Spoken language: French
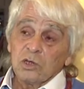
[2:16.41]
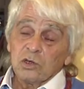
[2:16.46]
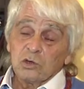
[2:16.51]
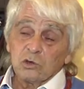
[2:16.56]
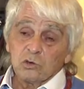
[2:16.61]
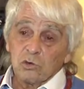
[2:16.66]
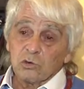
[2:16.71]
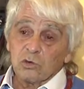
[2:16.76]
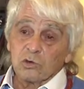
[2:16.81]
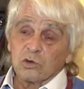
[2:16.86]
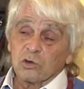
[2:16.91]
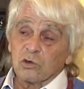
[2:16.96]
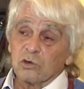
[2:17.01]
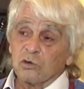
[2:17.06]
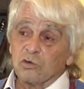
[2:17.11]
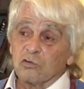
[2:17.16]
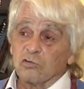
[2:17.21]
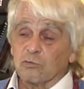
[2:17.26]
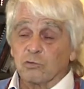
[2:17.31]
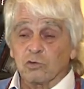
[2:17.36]
Donc
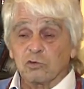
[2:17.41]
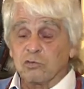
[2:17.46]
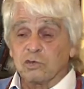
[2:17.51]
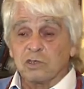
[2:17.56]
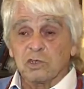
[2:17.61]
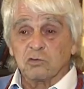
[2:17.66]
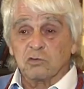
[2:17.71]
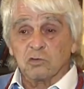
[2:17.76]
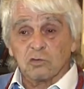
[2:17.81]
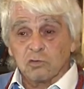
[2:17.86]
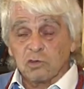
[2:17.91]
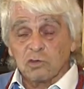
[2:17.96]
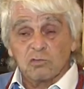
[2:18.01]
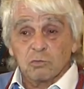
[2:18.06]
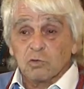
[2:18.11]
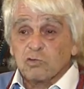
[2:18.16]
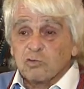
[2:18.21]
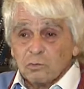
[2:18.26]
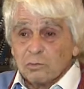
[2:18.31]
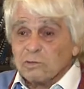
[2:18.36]
je me suis dit tout de suite, je
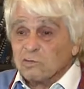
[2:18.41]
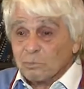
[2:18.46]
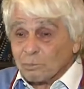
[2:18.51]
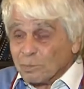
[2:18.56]
me suis